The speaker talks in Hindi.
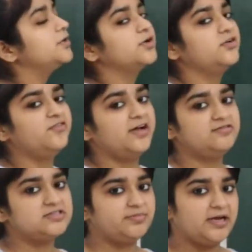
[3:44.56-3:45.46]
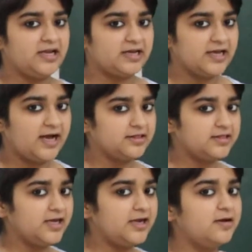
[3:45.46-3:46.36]
हंड्रेड फाइव से पहले क्या
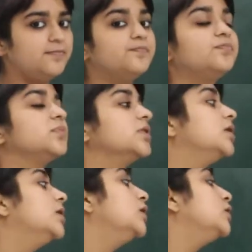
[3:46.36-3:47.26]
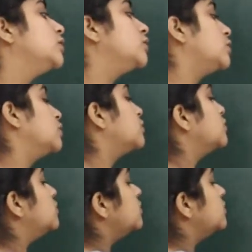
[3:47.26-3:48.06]
आता है टू